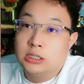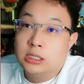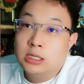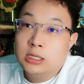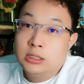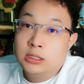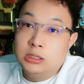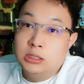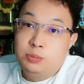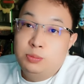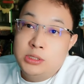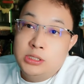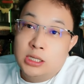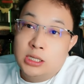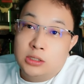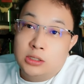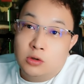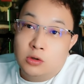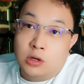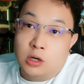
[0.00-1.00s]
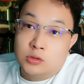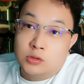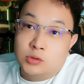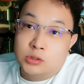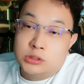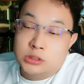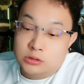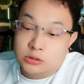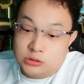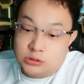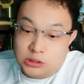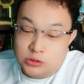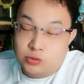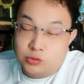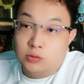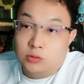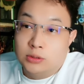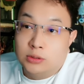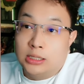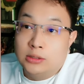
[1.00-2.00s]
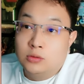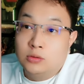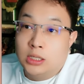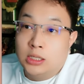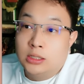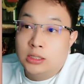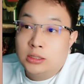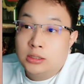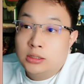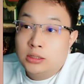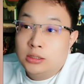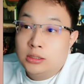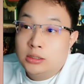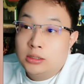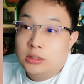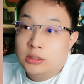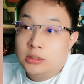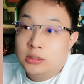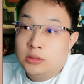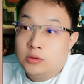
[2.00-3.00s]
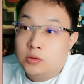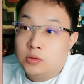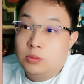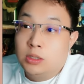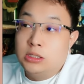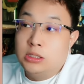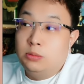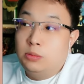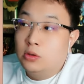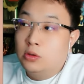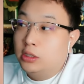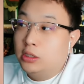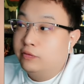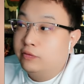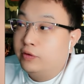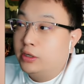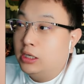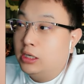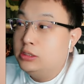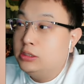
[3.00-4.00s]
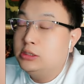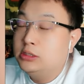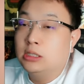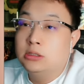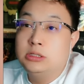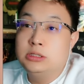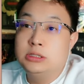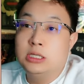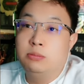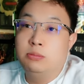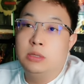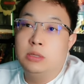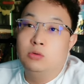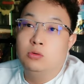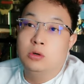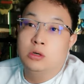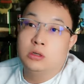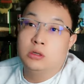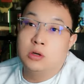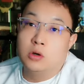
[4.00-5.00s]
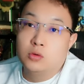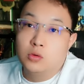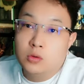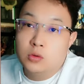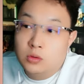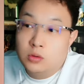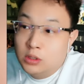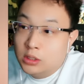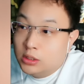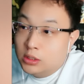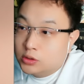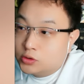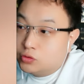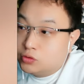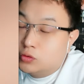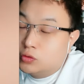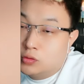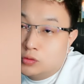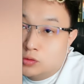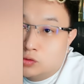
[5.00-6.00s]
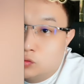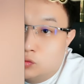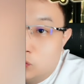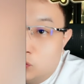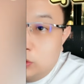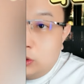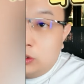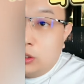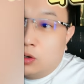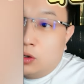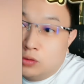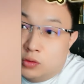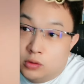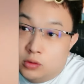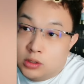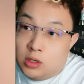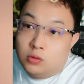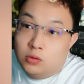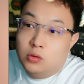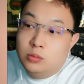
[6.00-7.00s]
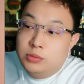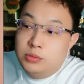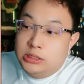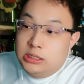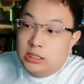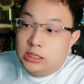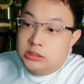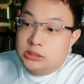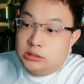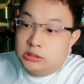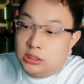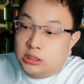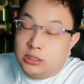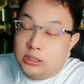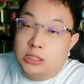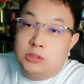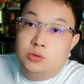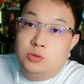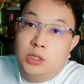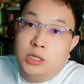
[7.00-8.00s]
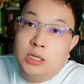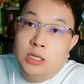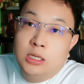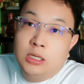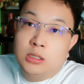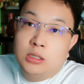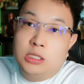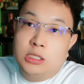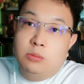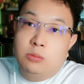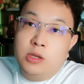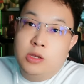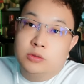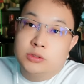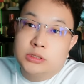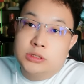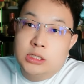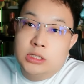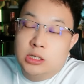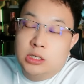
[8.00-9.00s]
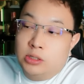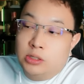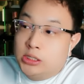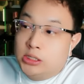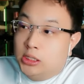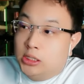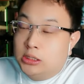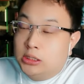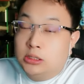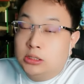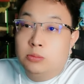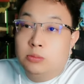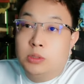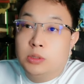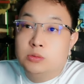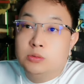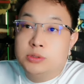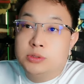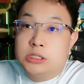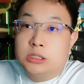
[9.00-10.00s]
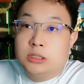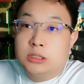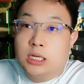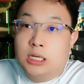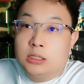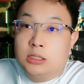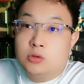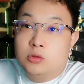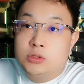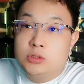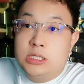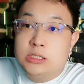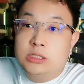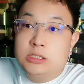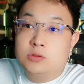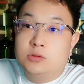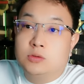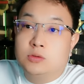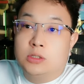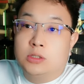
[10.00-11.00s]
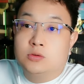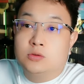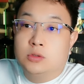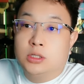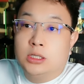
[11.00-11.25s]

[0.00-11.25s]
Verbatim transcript: 你毕业了以后考学生升学有难度啊。对吧？你没有那个分儿啊！你想你在美国高中、初中、初中升高中、高中毕业上大学，你没有这些课外课，你根本就不行的。推荐信从哪儿说？